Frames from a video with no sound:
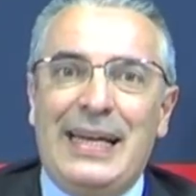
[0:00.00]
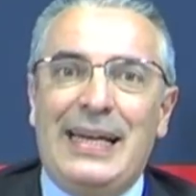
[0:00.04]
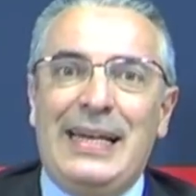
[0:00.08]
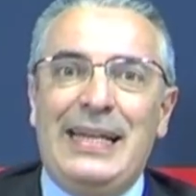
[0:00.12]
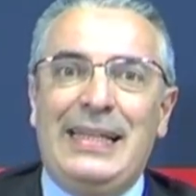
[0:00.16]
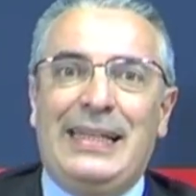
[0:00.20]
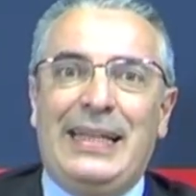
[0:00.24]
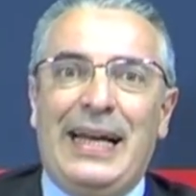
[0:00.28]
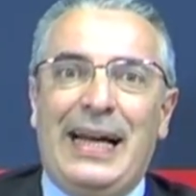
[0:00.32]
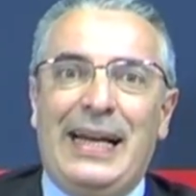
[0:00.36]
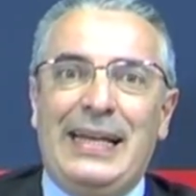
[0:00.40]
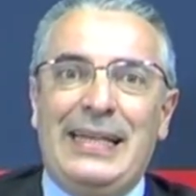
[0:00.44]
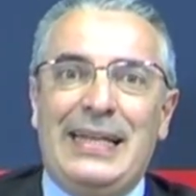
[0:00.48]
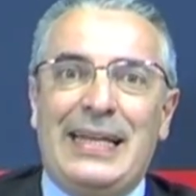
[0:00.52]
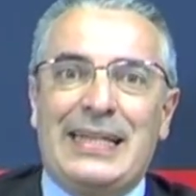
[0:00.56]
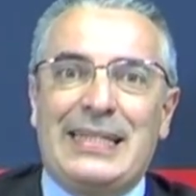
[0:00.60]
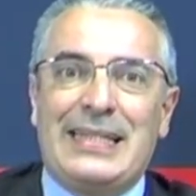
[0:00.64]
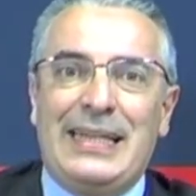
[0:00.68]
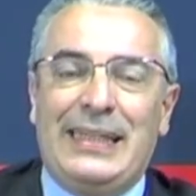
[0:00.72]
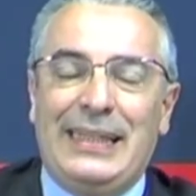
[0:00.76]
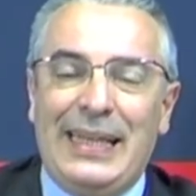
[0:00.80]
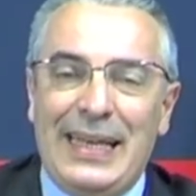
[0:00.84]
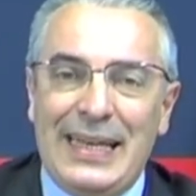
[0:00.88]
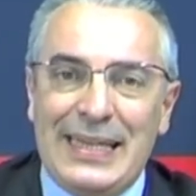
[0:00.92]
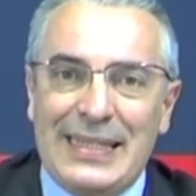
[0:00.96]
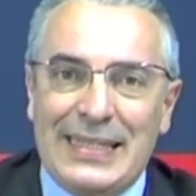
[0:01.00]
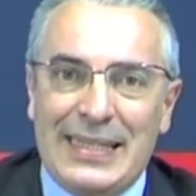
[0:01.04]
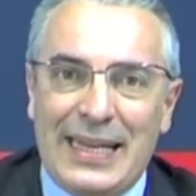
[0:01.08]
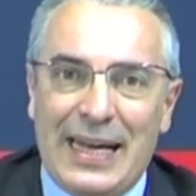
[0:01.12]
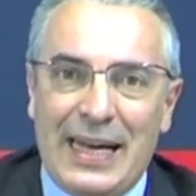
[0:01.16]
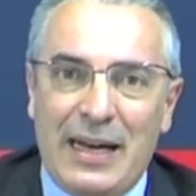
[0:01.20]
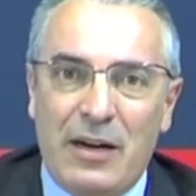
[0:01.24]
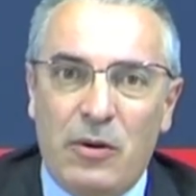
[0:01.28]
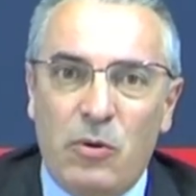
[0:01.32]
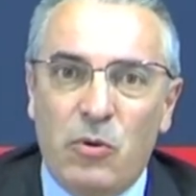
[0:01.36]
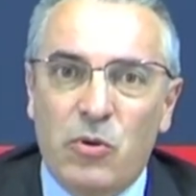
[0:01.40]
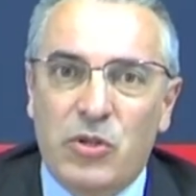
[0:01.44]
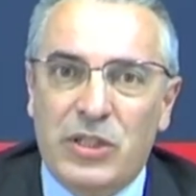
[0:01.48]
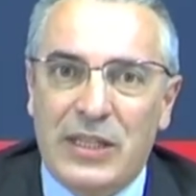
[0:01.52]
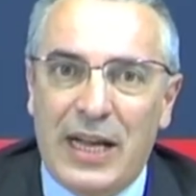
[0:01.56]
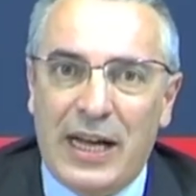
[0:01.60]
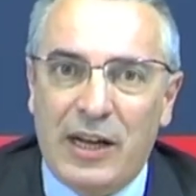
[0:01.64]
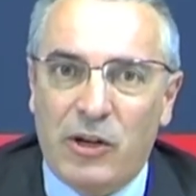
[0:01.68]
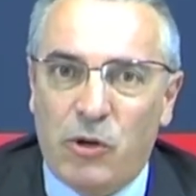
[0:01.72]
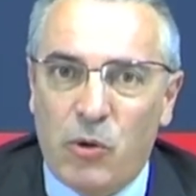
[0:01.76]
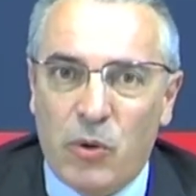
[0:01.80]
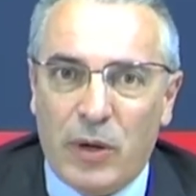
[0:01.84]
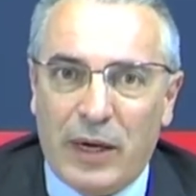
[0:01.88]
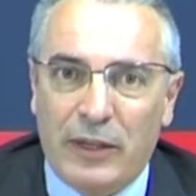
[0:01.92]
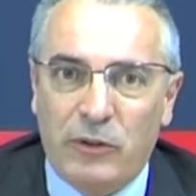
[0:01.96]
l'Italia desta o sta
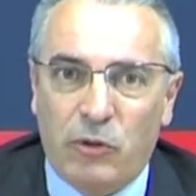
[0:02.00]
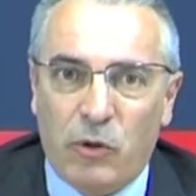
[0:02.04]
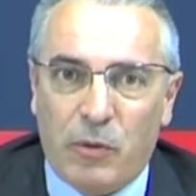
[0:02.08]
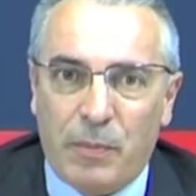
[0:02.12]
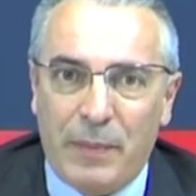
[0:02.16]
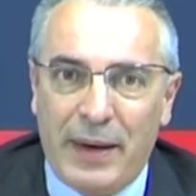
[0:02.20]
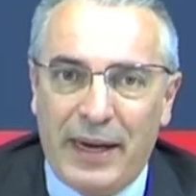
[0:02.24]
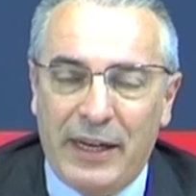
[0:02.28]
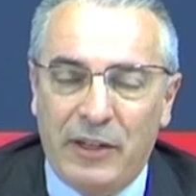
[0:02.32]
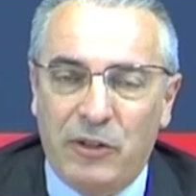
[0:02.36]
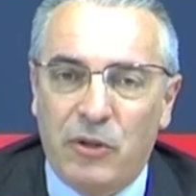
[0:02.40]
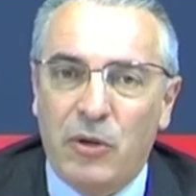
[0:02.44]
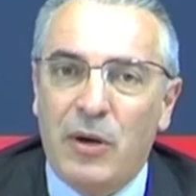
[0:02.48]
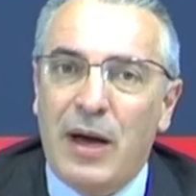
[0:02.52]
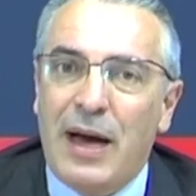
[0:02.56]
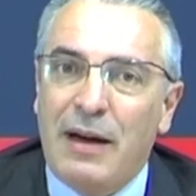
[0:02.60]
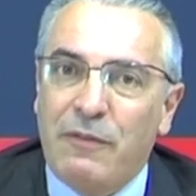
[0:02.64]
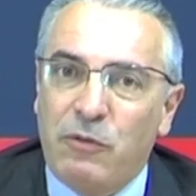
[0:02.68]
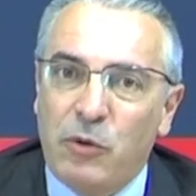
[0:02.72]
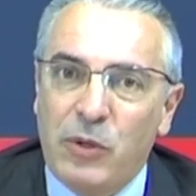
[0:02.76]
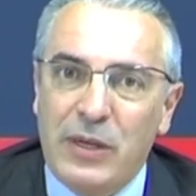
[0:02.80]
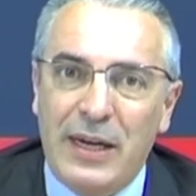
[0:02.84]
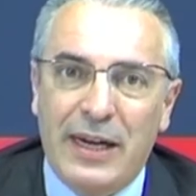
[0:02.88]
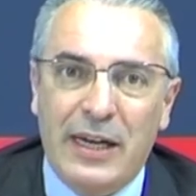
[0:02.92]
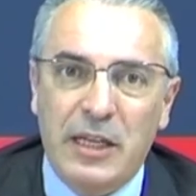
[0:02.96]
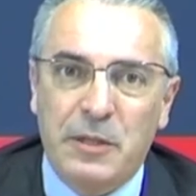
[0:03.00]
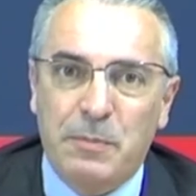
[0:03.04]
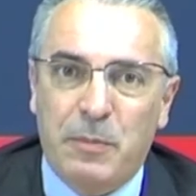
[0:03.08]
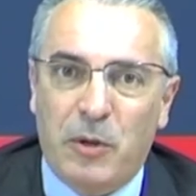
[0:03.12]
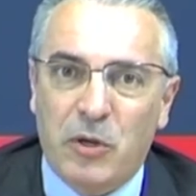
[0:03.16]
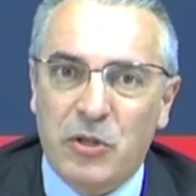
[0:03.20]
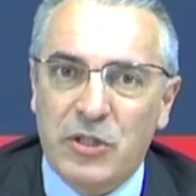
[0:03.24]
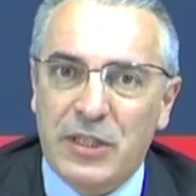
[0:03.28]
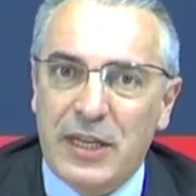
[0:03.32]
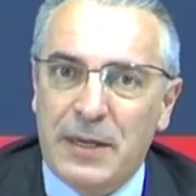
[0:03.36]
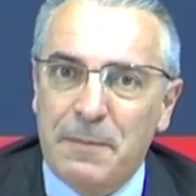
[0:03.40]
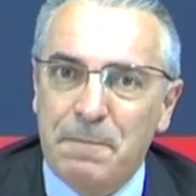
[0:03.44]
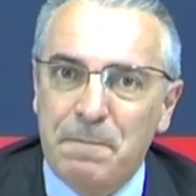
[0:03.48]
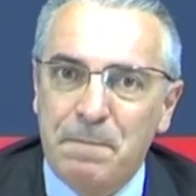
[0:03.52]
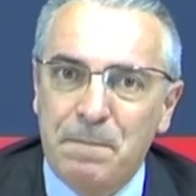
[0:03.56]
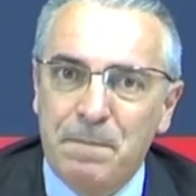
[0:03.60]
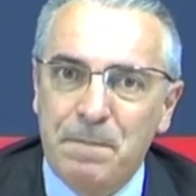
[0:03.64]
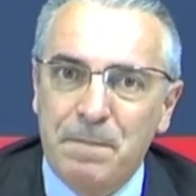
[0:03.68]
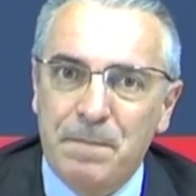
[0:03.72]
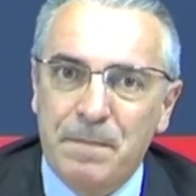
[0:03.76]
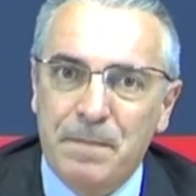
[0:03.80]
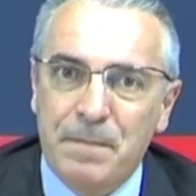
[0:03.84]
ancora dormendo? A voi la risposta.